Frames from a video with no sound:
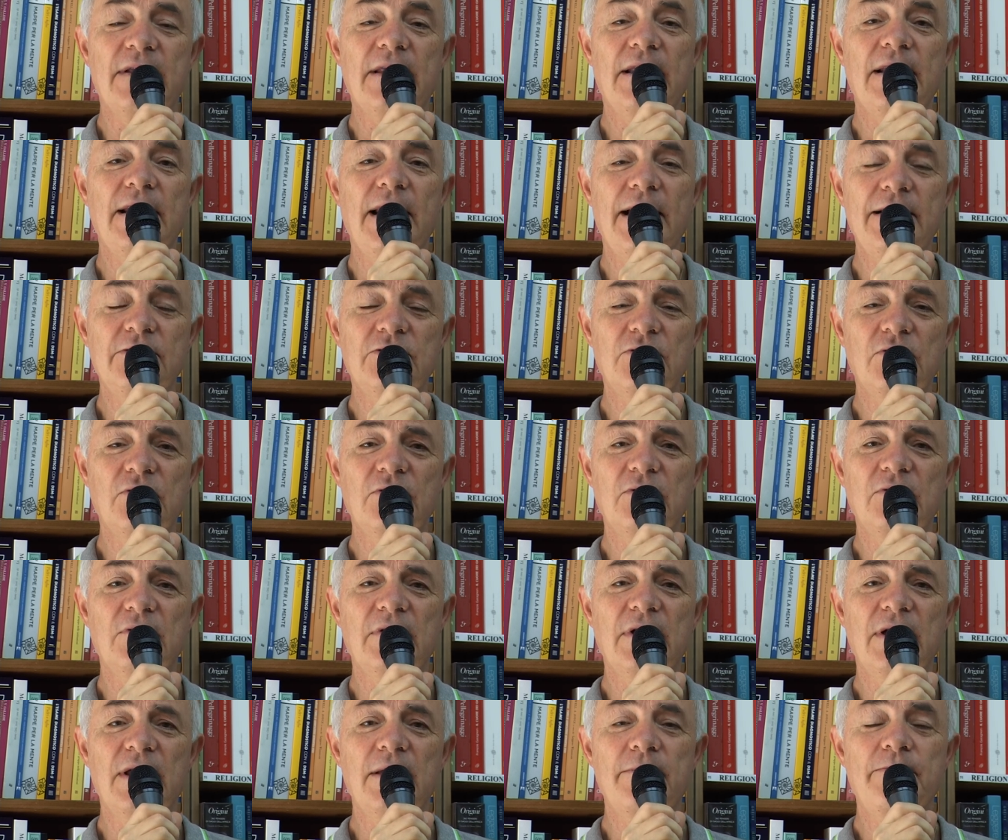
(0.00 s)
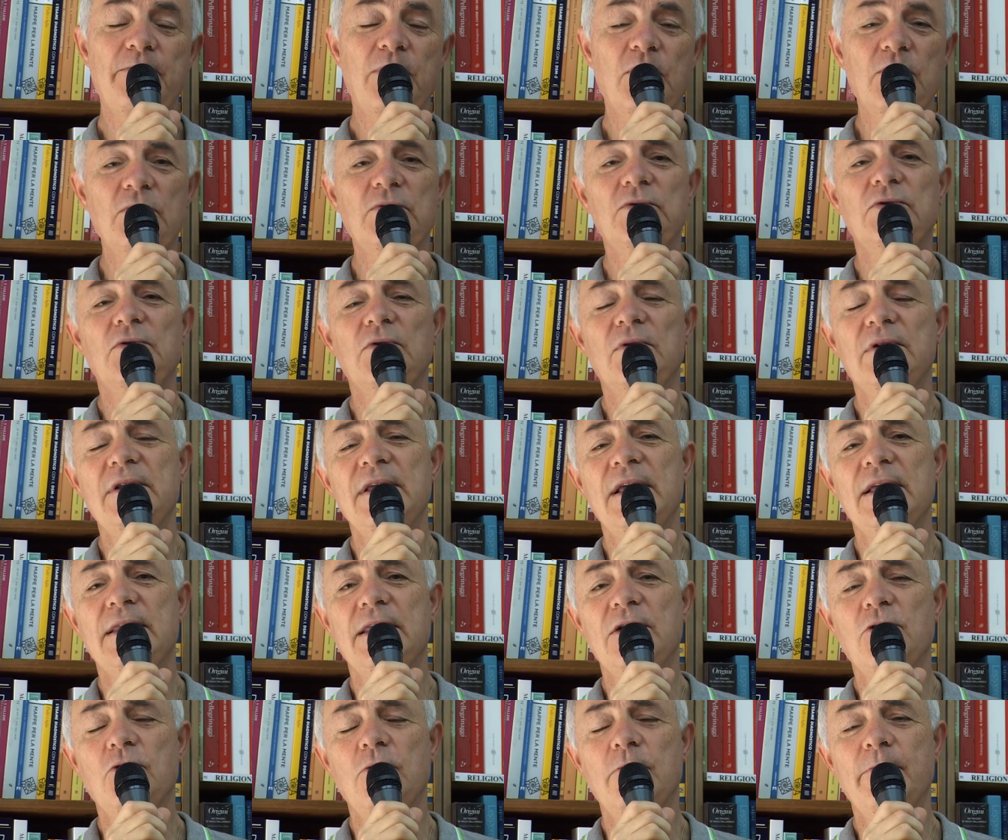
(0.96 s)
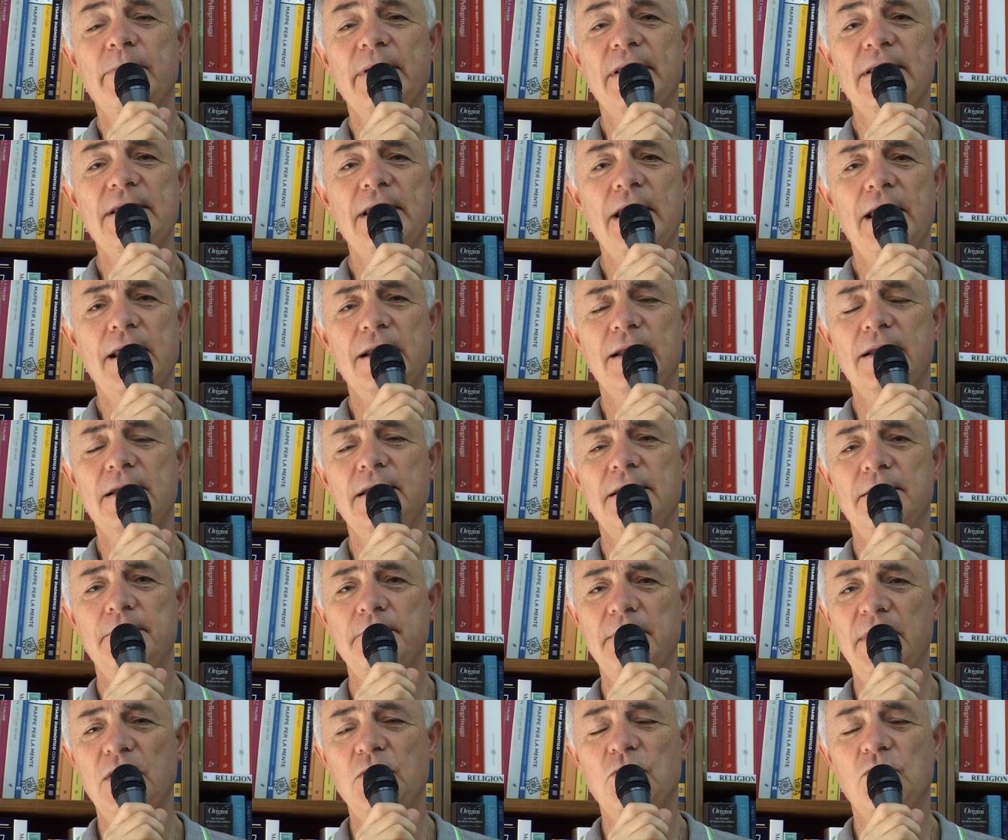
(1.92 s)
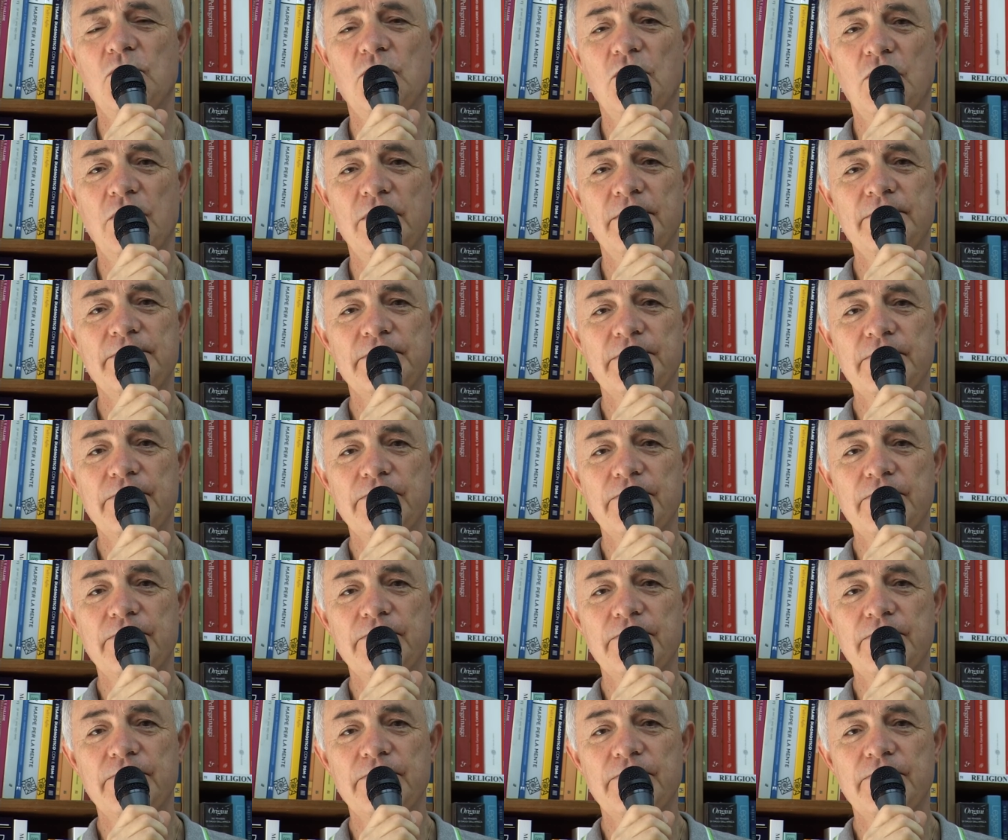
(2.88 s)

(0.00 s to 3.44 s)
dall'altro è pronto lì ad accompagnarli, ma loro